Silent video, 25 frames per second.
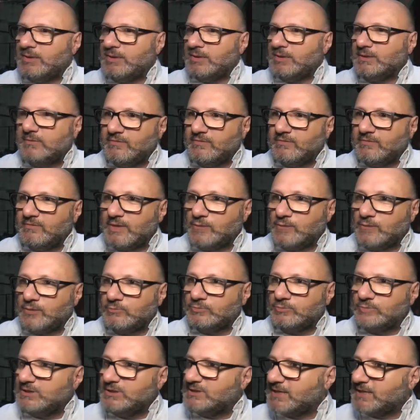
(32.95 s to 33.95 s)
vivere un
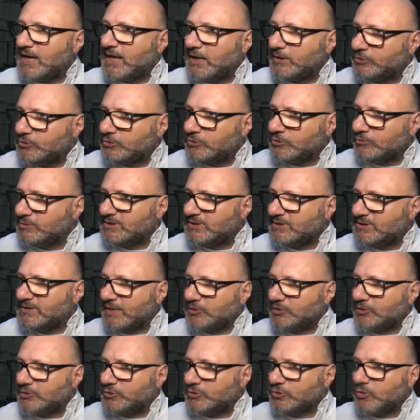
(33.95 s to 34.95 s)
disagio, un
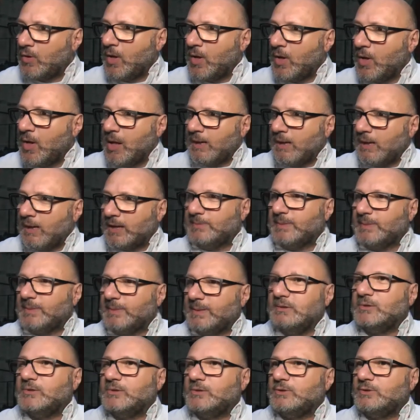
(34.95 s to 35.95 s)
disagio che per
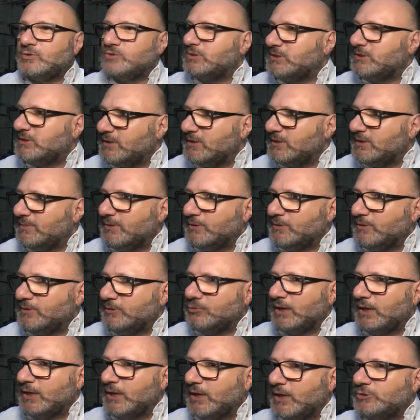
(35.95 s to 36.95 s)
dei nostri simili
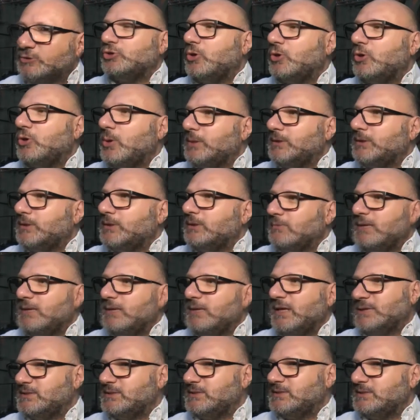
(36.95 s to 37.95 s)
dura giorni,
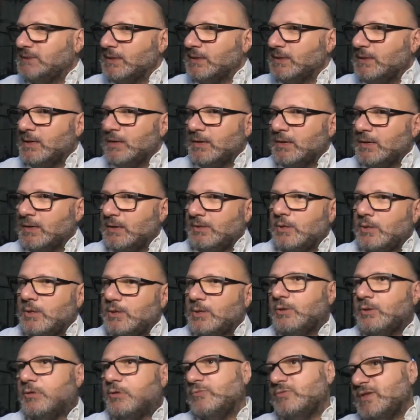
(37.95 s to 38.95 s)
mesi, loro
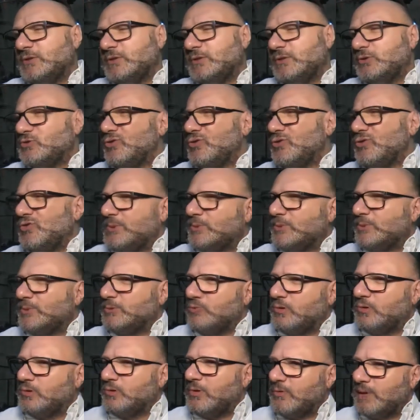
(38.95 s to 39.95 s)
lo vivranno solo per
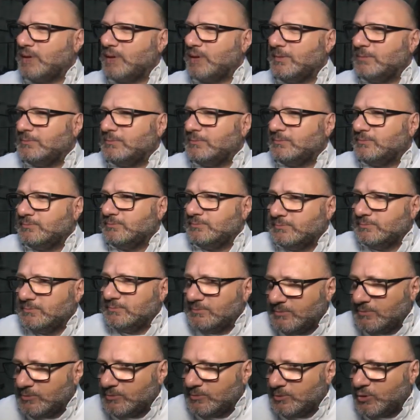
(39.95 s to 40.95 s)
due ore,
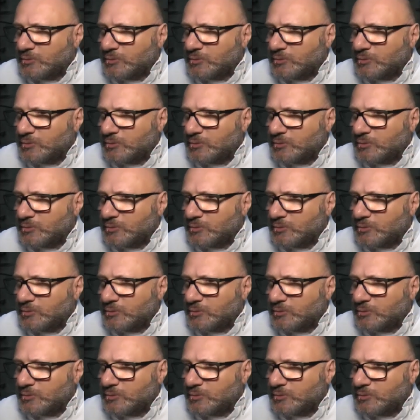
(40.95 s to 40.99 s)
non